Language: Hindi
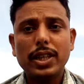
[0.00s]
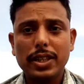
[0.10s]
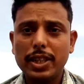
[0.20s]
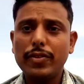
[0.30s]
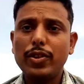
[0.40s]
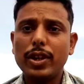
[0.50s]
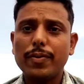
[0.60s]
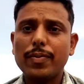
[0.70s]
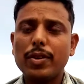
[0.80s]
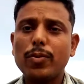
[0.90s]
इंटरव्यू है
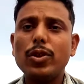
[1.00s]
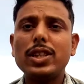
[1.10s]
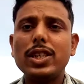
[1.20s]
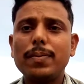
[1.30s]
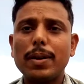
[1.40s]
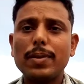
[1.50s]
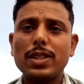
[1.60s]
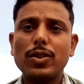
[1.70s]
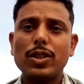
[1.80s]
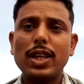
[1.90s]
वो इसी
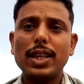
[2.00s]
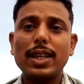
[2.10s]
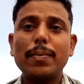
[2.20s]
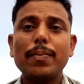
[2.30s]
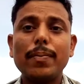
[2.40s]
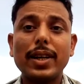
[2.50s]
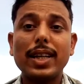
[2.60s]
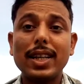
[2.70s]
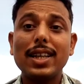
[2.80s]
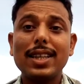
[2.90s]
पर्पज़ से होता है कि आप
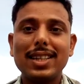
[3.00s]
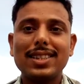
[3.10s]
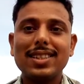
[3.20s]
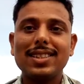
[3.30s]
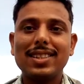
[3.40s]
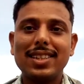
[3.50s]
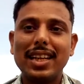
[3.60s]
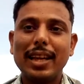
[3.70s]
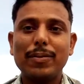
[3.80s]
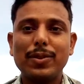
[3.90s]
प्रैक्टिकली कैसे
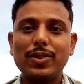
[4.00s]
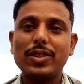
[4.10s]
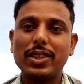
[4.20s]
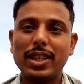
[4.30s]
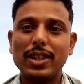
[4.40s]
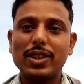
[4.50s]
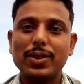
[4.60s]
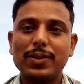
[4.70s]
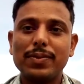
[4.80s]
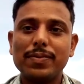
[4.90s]
लाइफ को देखते
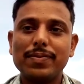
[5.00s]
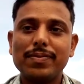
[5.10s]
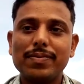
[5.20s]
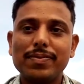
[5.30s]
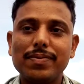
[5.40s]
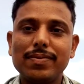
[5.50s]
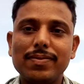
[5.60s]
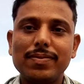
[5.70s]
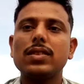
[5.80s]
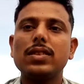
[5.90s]

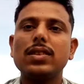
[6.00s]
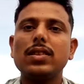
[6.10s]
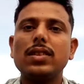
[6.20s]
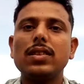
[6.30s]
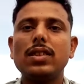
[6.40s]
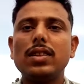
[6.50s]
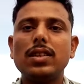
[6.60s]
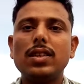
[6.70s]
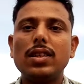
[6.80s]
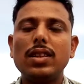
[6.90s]
हो
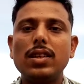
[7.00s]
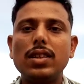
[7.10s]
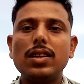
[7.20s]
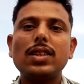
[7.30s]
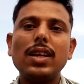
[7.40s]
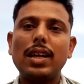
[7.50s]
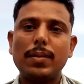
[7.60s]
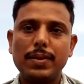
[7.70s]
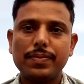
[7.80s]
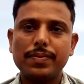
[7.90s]
इसके
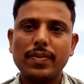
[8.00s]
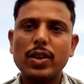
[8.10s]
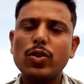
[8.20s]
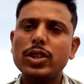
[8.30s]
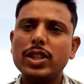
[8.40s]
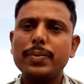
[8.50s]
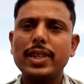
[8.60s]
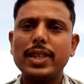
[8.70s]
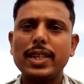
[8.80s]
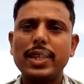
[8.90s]
अलावा एक और चीज़
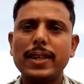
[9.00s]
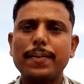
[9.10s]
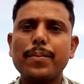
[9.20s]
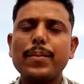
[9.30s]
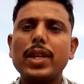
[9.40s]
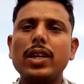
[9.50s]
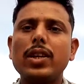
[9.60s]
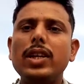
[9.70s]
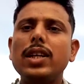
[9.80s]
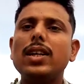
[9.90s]
मैंने देखी है
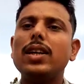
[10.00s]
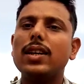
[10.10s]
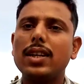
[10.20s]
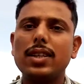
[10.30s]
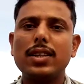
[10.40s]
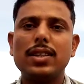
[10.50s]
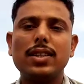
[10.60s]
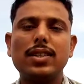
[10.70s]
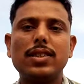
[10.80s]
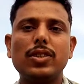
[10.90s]
कि हर एक
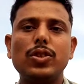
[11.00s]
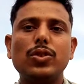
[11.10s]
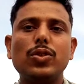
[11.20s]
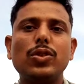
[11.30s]
जो